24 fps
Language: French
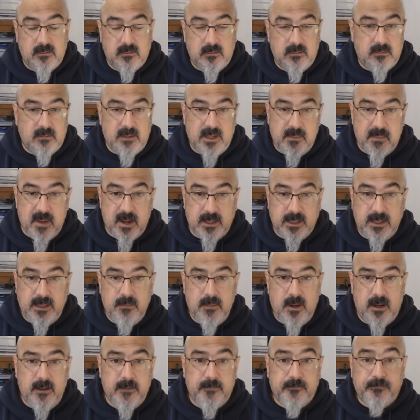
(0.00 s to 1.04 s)
ont les mains
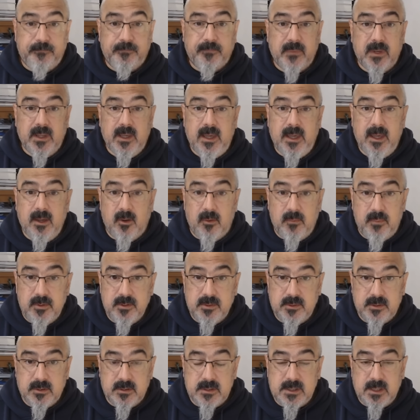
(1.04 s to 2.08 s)
libres, et en
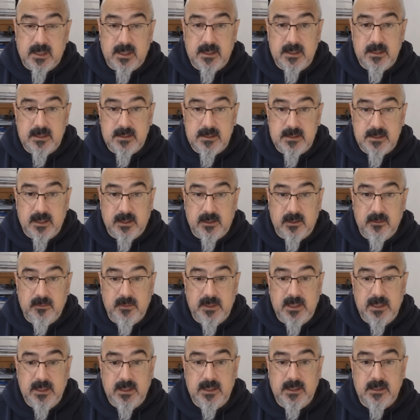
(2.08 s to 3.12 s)
plus de ça, cette
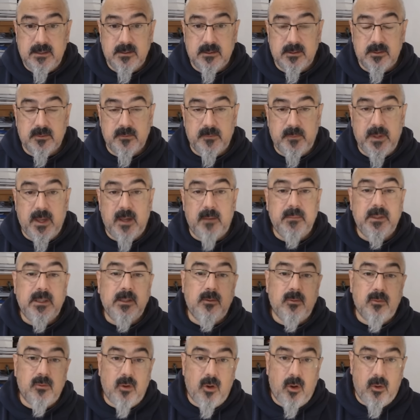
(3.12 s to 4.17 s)
nuit, ils se sont permis,
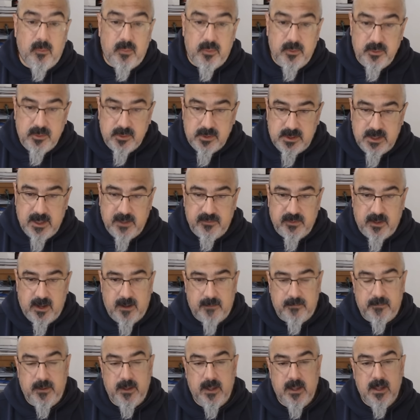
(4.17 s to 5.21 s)
donc en plus des
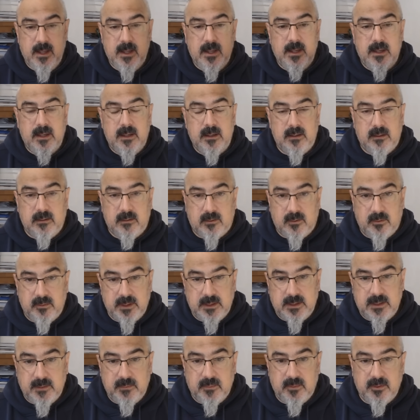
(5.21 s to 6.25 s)
frappes, qui ont
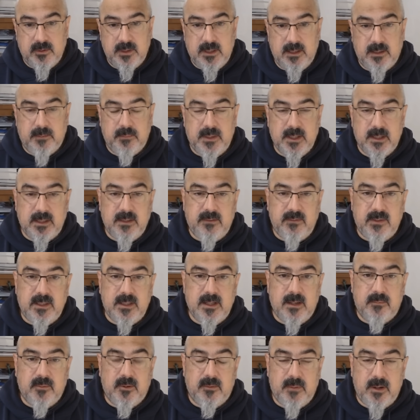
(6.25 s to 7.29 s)
été menées bien
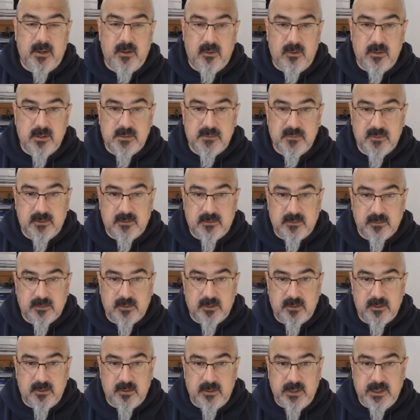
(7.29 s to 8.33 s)
évidemment malheureusement
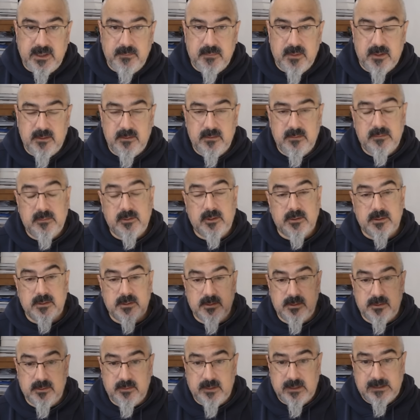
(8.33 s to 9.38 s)
contre le Liban, que
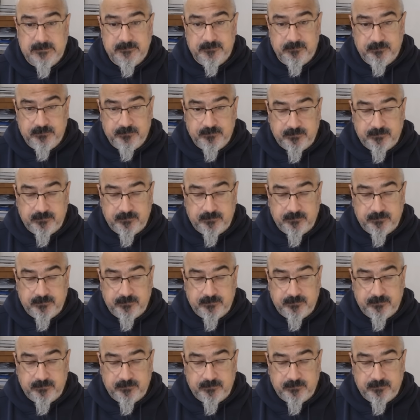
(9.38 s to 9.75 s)
ce soit